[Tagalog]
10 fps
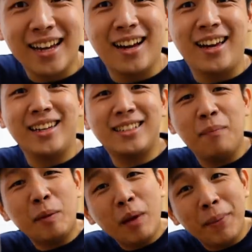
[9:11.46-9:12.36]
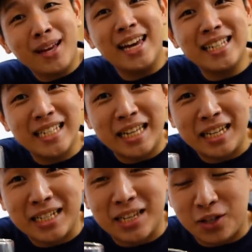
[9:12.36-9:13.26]
Guys, dapat may pagka-aesthetic
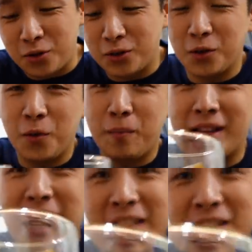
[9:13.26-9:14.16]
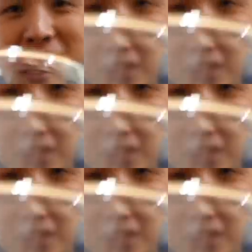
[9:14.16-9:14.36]
kasi to. So, pag tinignan nyo,